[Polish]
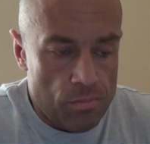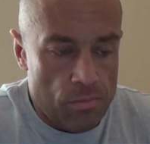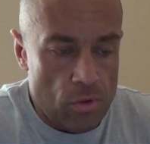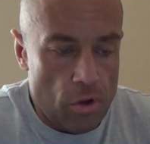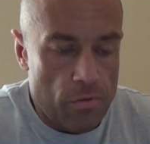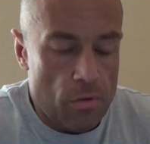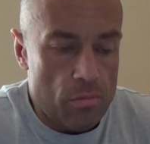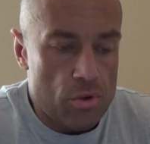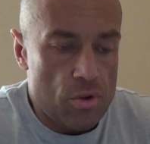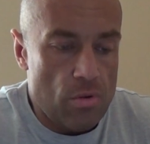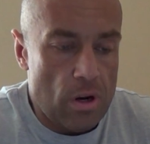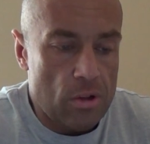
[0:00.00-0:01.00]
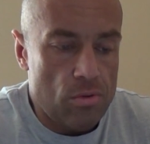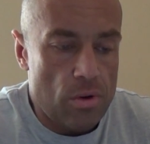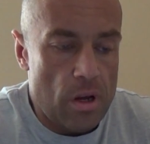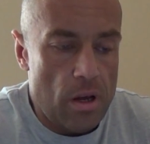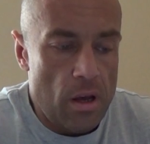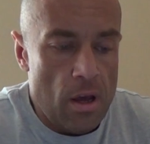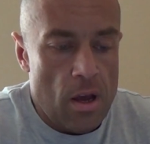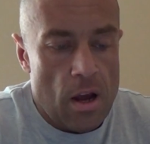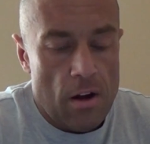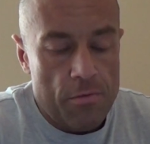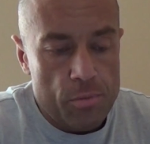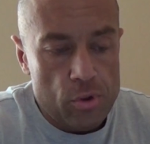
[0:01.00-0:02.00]
nową muskulaturę,
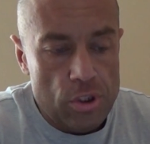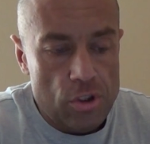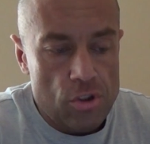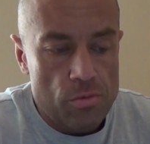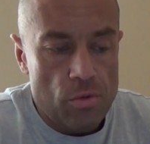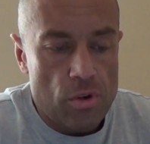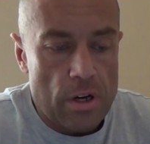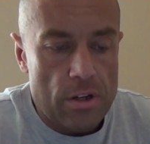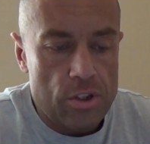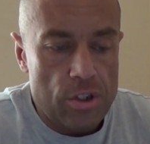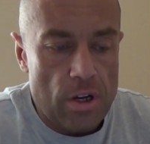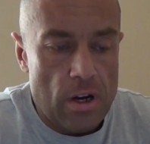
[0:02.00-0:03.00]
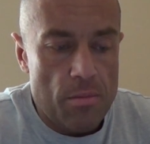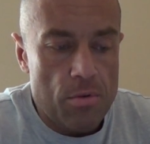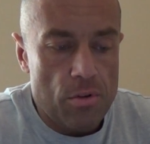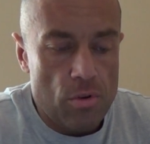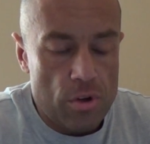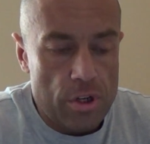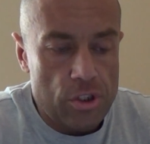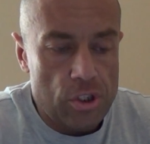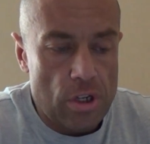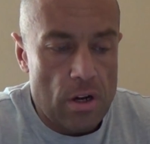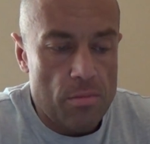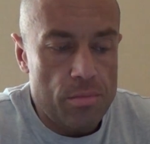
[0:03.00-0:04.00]
a w późniejszym okresie,
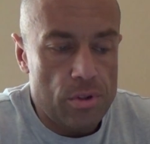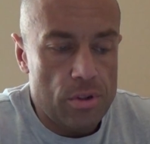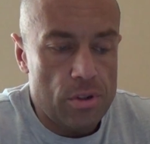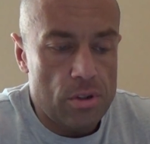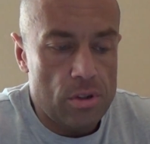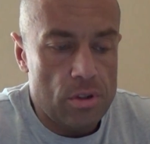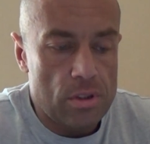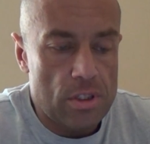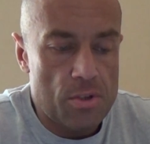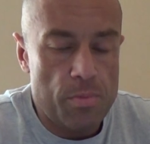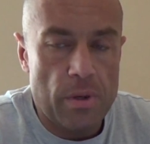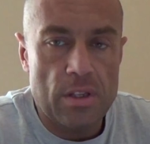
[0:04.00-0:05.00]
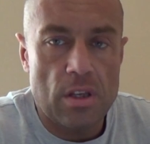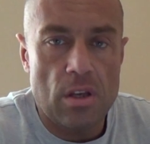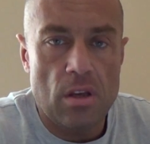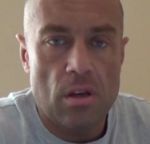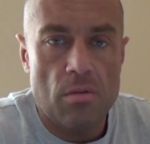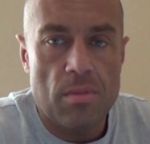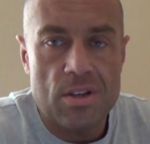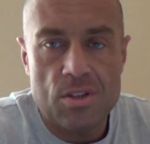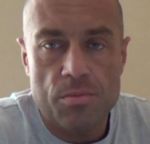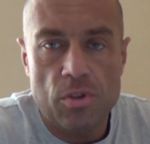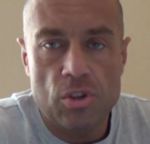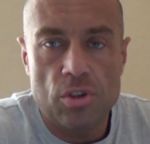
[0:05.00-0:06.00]
okresie aby y, te spadki masy
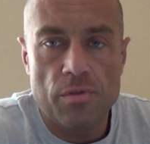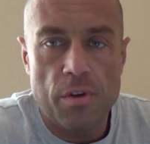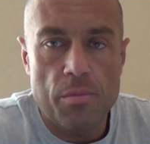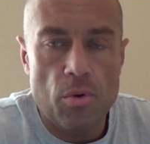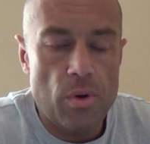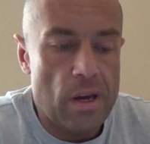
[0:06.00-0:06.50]
mięśniowej były